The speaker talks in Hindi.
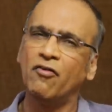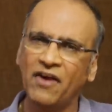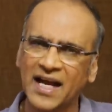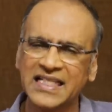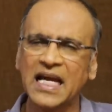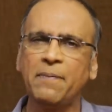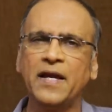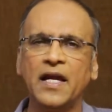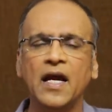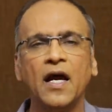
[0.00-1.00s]
वैसे
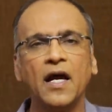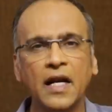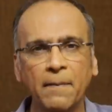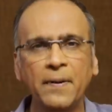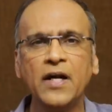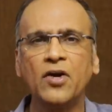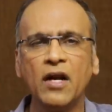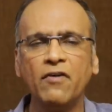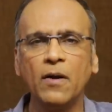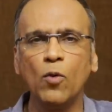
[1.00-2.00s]
भी रिपीट
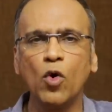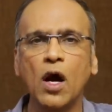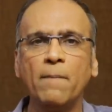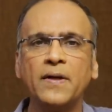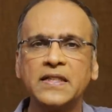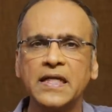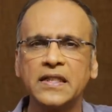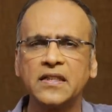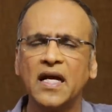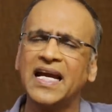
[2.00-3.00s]
रन फिल्मों का
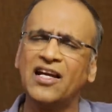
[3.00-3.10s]
बिजनेस